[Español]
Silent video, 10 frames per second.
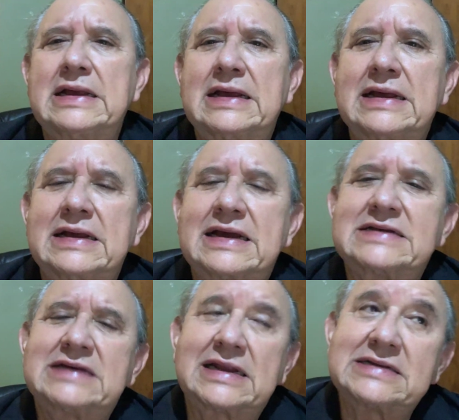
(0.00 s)
Eh, que
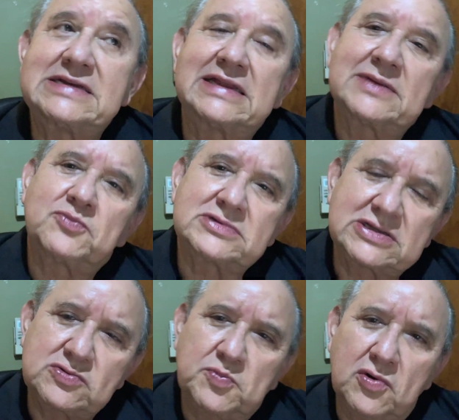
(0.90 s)
salgan siete, pues
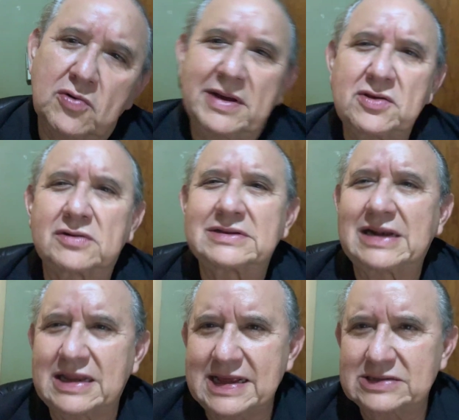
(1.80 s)
es un poco mayor
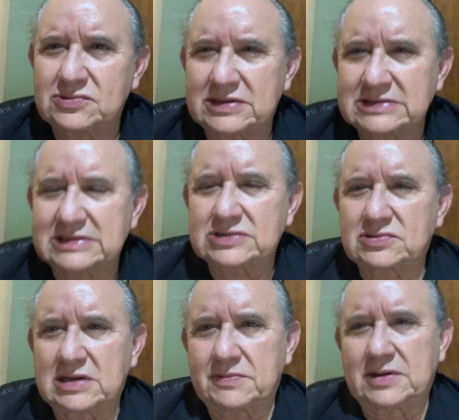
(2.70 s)
del riesgo que es
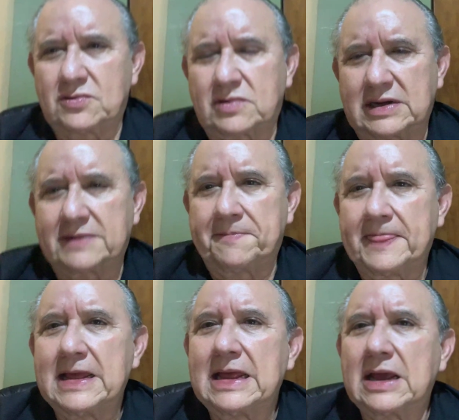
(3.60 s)
razonable correr.
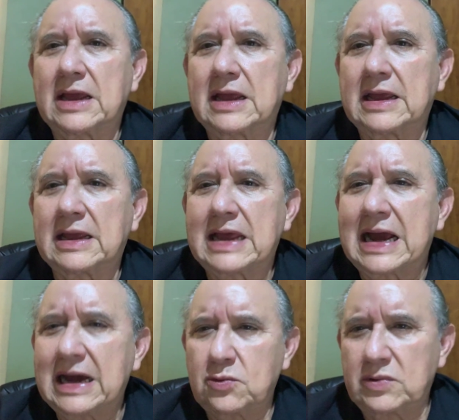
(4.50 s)
Eh,
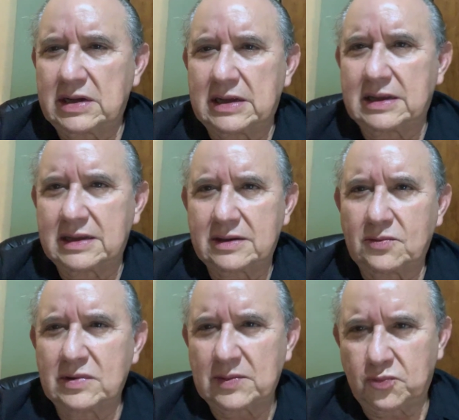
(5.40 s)
hagan una,
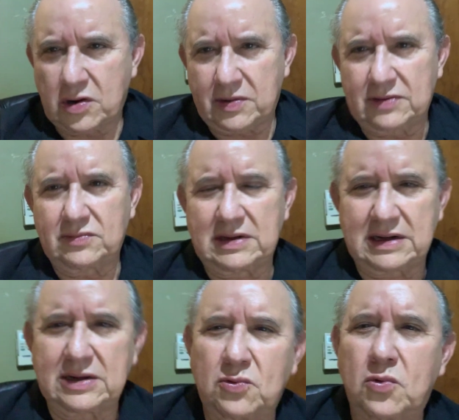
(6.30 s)
una prueba,
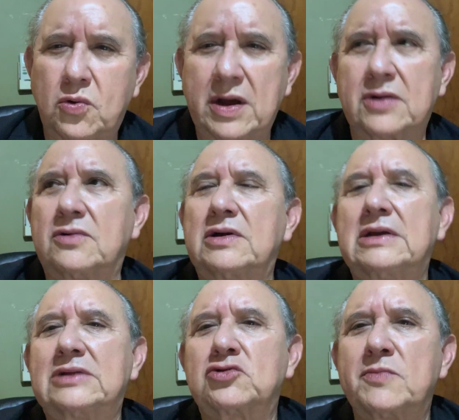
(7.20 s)
hagan un juego,
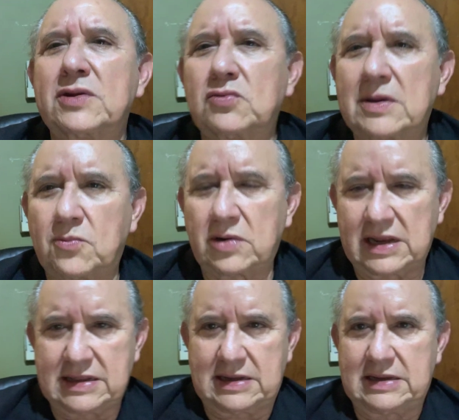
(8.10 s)
tomen una
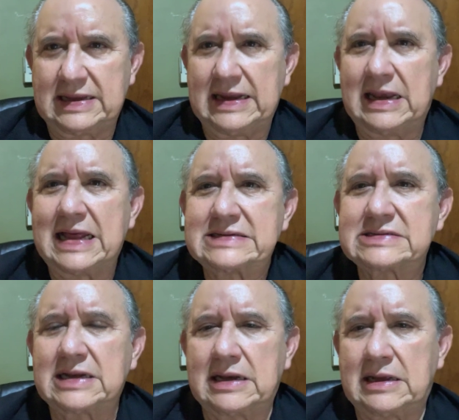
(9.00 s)
moneda y
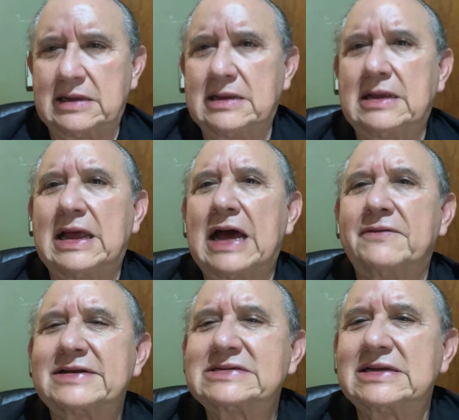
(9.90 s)
láncenla a
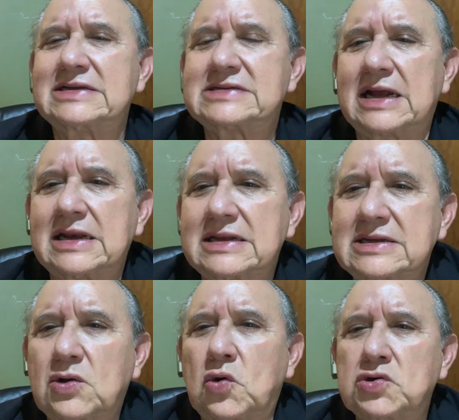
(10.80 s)
ver si le
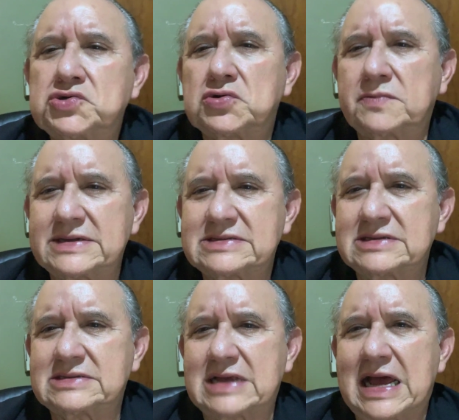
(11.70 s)
salen ocho
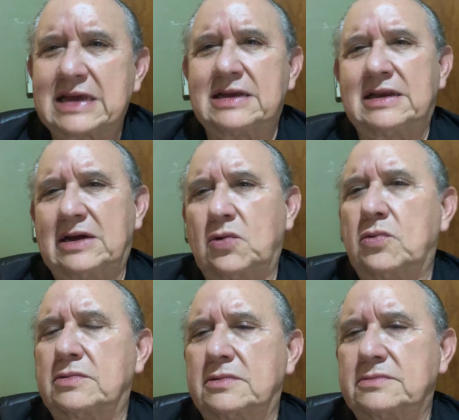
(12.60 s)
veces águila
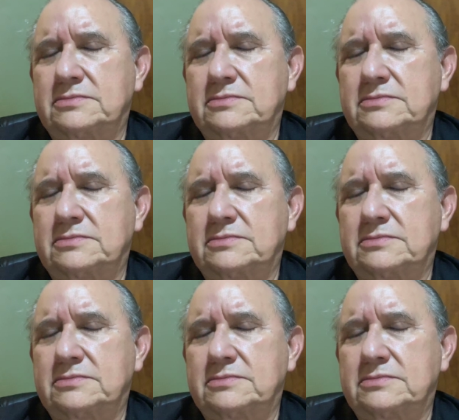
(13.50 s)
o